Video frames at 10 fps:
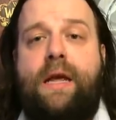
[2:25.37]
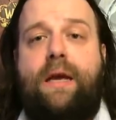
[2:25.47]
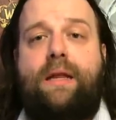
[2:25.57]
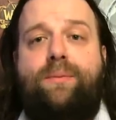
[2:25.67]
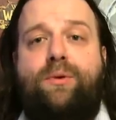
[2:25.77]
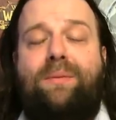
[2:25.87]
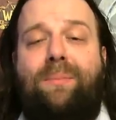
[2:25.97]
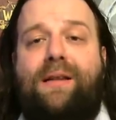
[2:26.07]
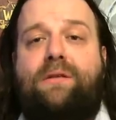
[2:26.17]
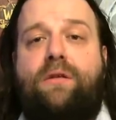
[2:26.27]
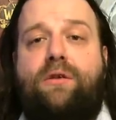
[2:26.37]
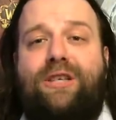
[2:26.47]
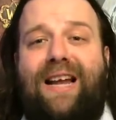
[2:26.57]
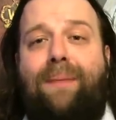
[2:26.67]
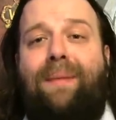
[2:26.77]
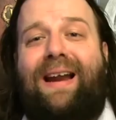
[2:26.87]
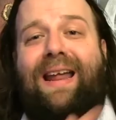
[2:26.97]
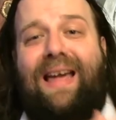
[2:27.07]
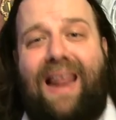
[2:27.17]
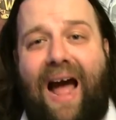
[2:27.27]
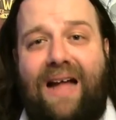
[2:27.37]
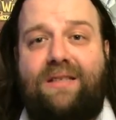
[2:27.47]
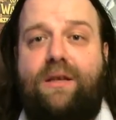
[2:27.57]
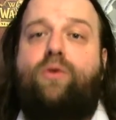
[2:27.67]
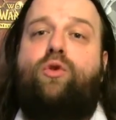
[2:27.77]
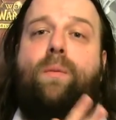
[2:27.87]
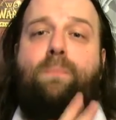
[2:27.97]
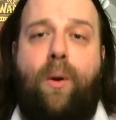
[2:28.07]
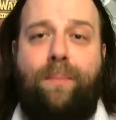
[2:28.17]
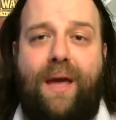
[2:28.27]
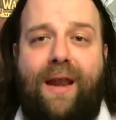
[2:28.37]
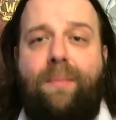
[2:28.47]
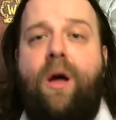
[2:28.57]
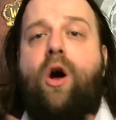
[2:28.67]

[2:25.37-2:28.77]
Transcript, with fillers: Ja na przykład bardzo rozdzielam rekreację, którą popieram,